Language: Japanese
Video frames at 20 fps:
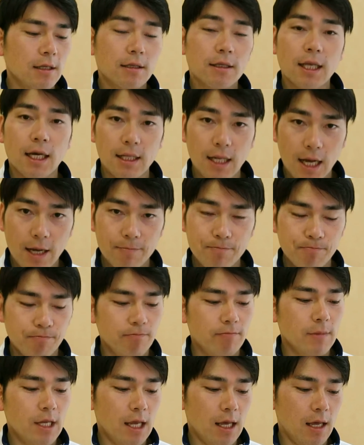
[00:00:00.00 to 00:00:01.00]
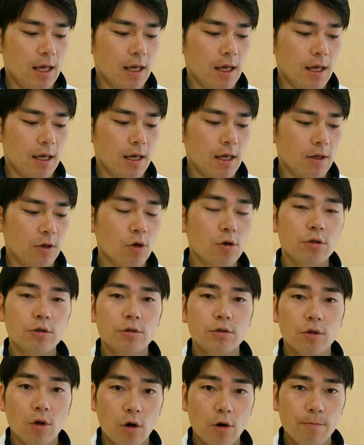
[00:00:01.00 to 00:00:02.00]
ただ、えー、
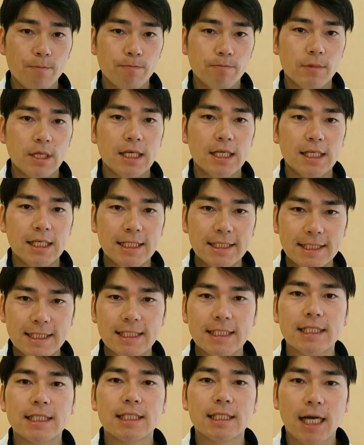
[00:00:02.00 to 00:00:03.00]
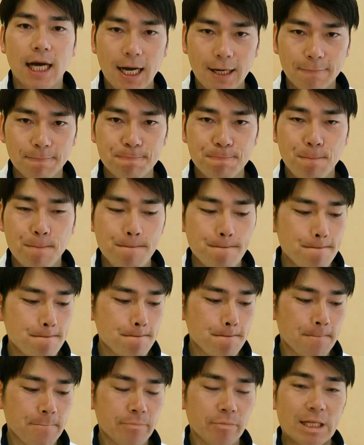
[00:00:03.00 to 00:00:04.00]
夜の7時半、
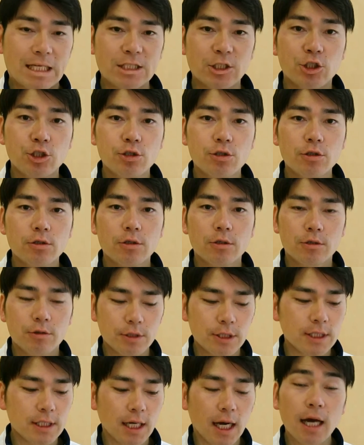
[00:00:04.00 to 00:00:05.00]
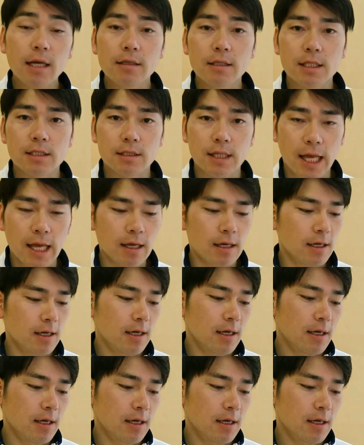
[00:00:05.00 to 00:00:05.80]
うん、19時半ですね